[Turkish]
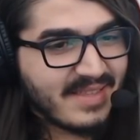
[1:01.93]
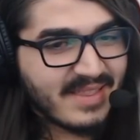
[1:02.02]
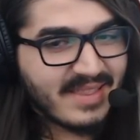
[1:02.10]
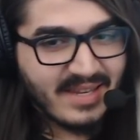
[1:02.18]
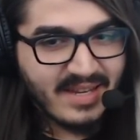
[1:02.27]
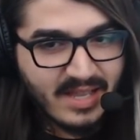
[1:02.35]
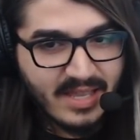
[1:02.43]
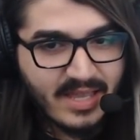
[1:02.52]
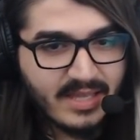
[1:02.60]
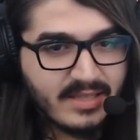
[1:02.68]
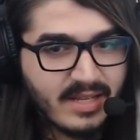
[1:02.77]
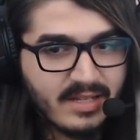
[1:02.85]
Salak aya
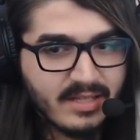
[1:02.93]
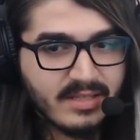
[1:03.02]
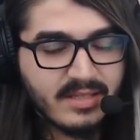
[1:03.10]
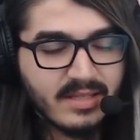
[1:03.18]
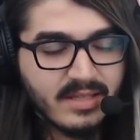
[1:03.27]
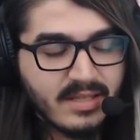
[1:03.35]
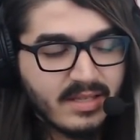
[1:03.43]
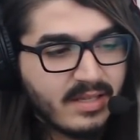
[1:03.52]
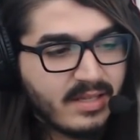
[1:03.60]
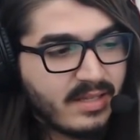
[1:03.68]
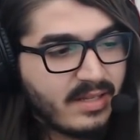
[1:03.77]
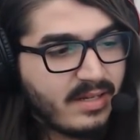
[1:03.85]
gider. Daha cevap
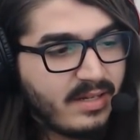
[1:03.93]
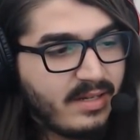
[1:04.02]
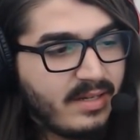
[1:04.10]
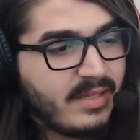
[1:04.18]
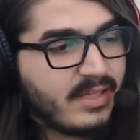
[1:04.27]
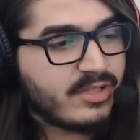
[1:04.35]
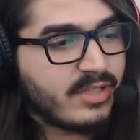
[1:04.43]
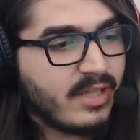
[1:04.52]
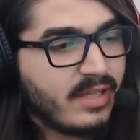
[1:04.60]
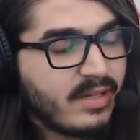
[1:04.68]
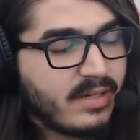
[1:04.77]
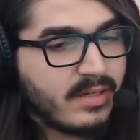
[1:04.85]
almadan gidiyor. Lig Lan ne
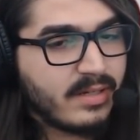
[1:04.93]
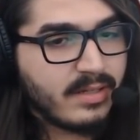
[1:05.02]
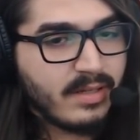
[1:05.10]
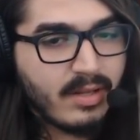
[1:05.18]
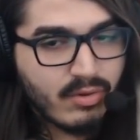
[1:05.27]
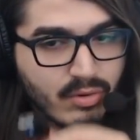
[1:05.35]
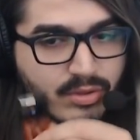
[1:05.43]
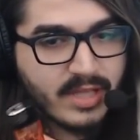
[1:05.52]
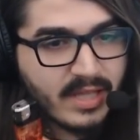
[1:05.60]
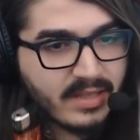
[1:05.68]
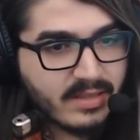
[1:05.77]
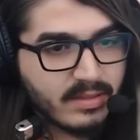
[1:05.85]
alakası var Lan bununla?
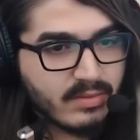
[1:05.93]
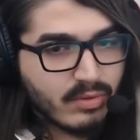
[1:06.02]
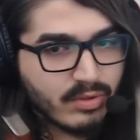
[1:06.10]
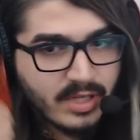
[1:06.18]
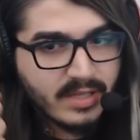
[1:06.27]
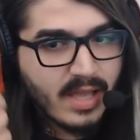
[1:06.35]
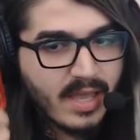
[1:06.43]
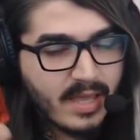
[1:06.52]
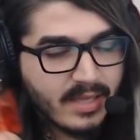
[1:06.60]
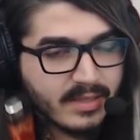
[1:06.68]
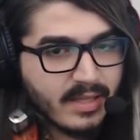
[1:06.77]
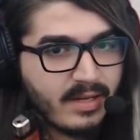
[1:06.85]
roket, roket aya
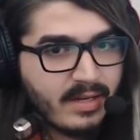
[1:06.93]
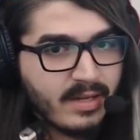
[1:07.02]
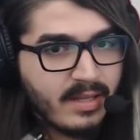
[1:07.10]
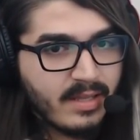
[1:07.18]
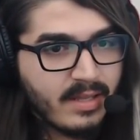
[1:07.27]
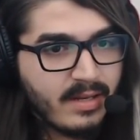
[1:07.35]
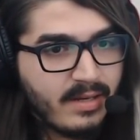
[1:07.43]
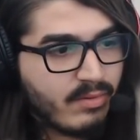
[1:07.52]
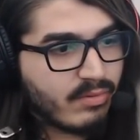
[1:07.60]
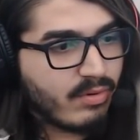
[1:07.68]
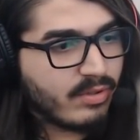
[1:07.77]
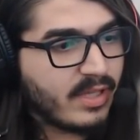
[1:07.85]
gider. L-
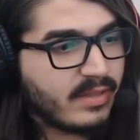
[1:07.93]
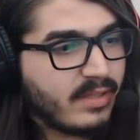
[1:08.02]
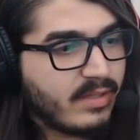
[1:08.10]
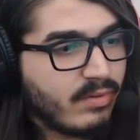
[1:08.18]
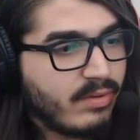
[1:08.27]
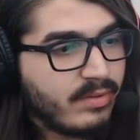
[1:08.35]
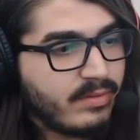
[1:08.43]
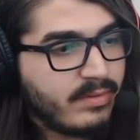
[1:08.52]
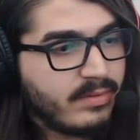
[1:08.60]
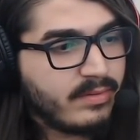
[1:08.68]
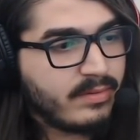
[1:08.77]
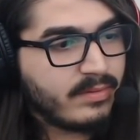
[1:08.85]
Lan League- Rocket League'in
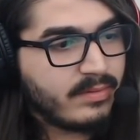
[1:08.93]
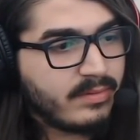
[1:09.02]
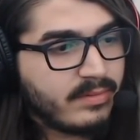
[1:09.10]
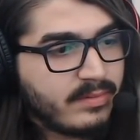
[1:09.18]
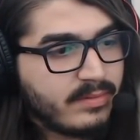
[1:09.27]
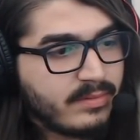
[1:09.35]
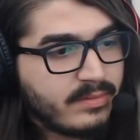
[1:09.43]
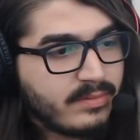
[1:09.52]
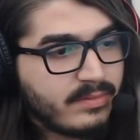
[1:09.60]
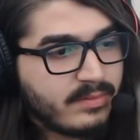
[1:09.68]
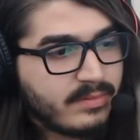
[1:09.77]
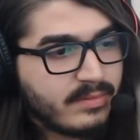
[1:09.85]
ayla ne ilgisi
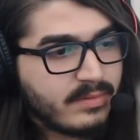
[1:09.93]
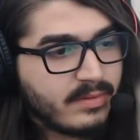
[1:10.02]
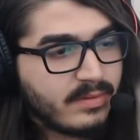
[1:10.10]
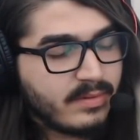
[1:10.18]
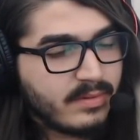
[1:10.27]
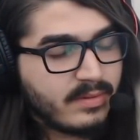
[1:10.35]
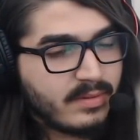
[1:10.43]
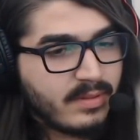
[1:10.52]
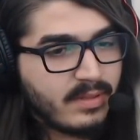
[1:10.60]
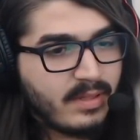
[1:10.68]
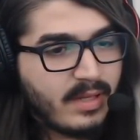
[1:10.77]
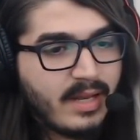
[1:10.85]
var?
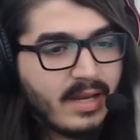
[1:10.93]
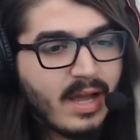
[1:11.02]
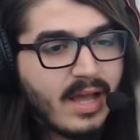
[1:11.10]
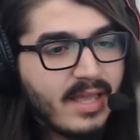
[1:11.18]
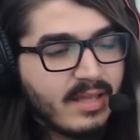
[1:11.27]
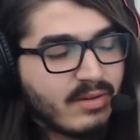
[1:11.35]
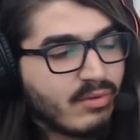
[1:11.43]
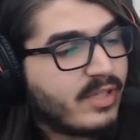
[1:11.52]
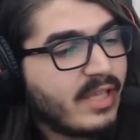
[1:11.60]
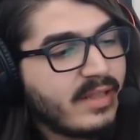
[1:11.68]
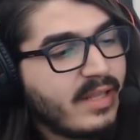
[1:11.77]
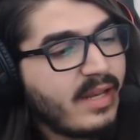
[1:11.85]
Lan ay,
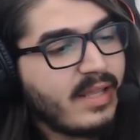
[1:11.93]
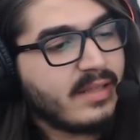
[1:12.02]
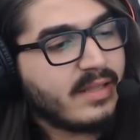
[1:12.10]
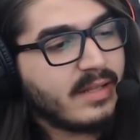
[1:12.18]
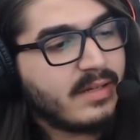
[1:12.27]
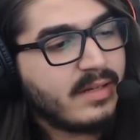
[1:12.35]
roket nereye gider?